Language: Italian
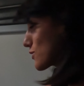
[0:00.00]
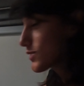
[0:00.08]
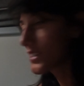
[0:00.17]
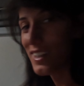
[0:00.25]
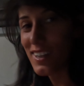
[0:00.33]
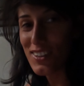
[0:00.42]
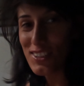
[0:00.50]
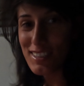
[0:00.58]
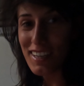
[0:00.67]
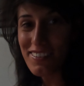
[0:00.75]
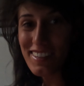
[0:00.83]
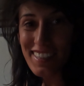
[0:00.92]
tutta la
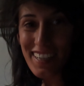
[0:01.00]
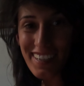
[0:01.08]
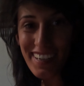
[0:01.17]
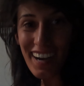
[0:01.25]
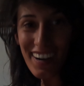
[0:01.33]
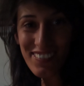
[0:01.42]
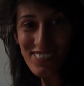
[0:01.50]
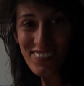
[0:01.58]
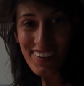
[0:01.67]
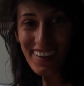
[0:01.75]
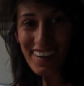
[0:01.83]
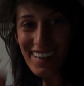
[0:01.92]
nostra vita in
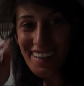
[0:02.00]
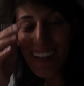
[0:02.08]
camper